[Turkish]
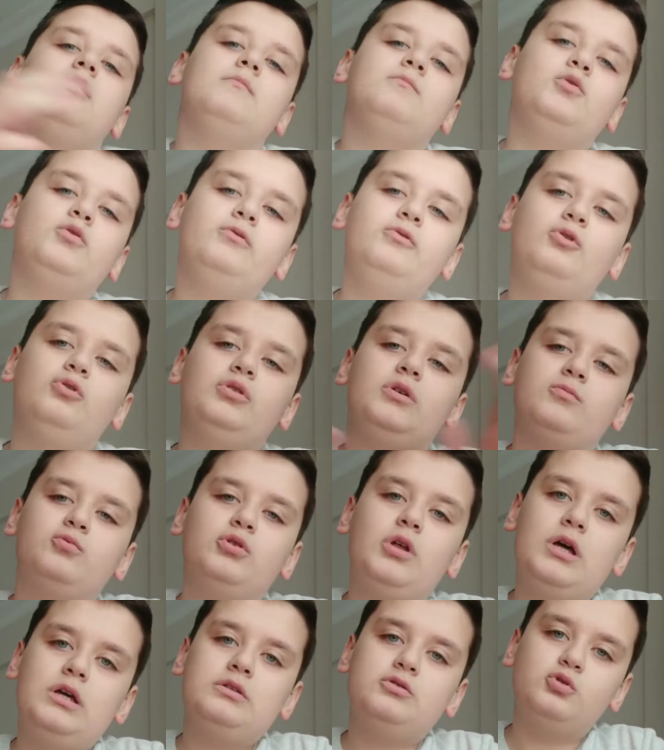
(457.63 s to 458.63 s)
Bu videonun da
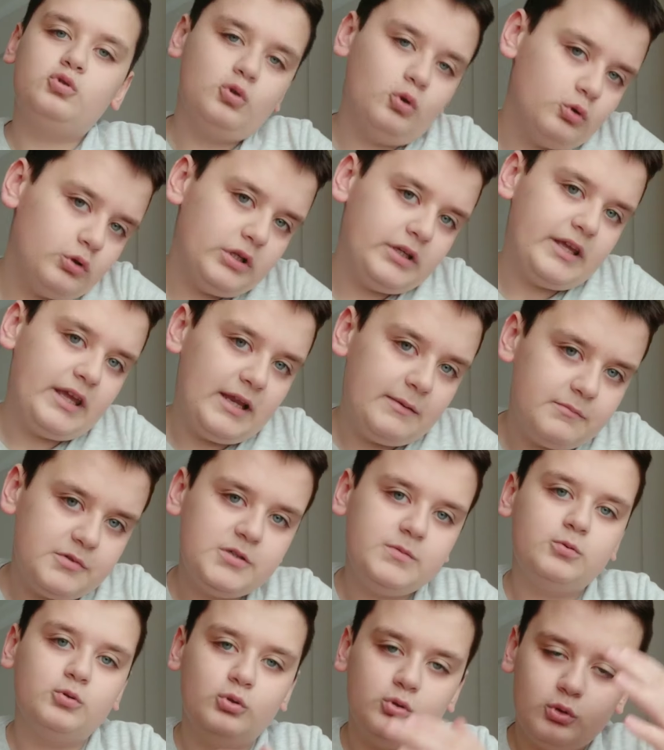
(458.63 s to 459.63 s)
burada sonuna
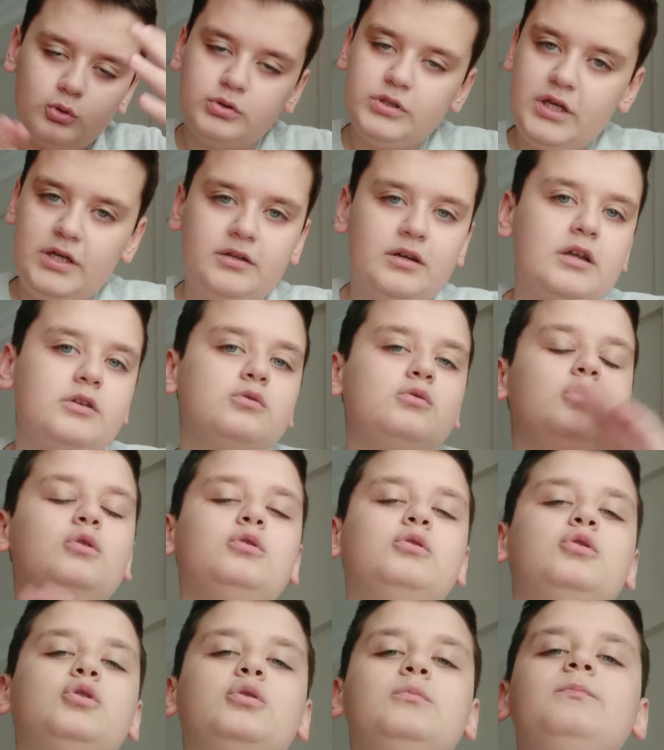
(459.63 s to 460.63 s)
gelmiş bulunduk. Tekrar
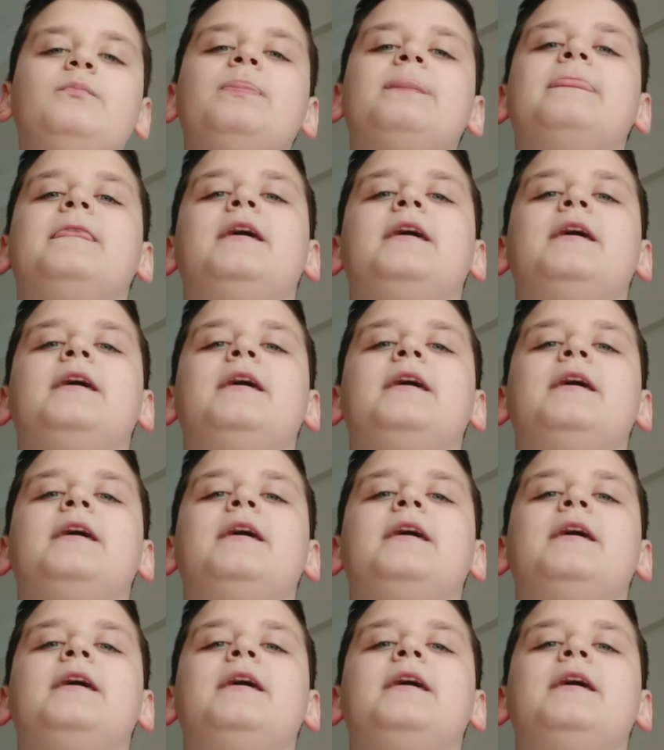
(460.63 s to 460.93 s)
söylüyorum.